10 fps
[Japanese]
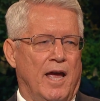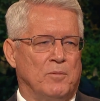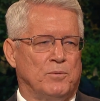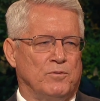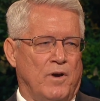
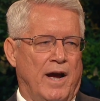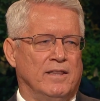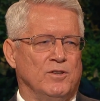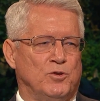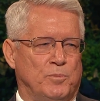人間の
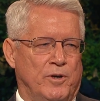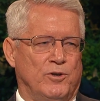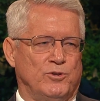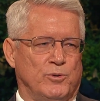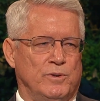理解を超
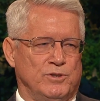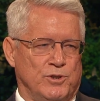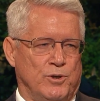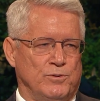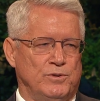えた
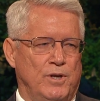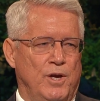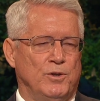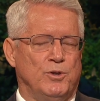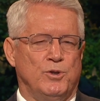知恵と知
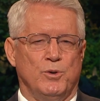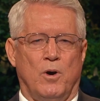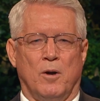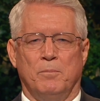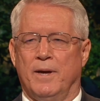識がも
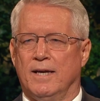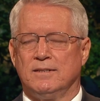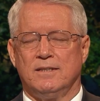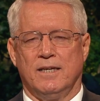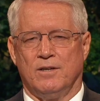たらされま
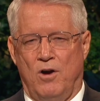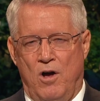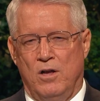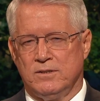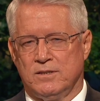す。
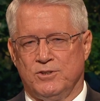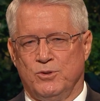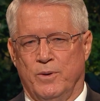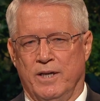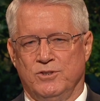それ
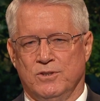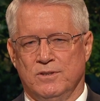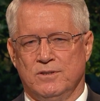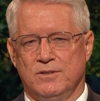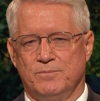が決
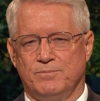意を強